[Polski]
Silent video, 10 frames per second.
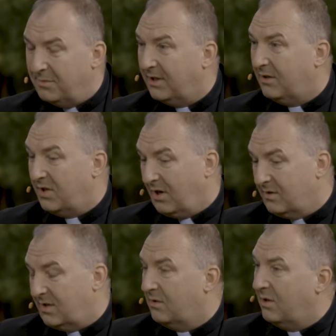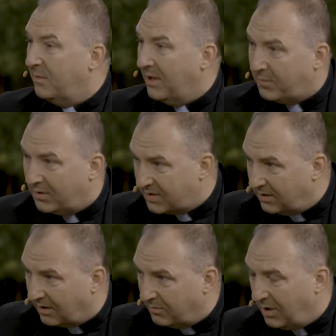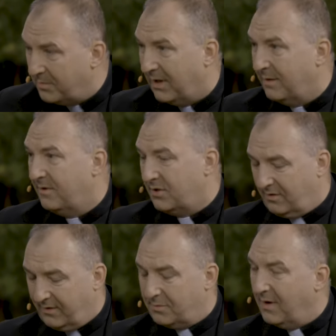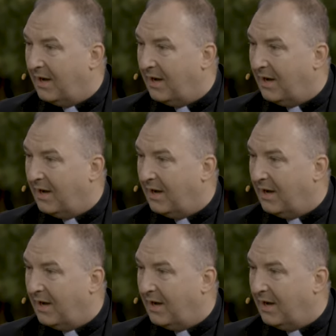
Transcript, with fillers: My tylko się koncentrujemy na Polsce i tej Europie, ale mhm. jeszcze weźmy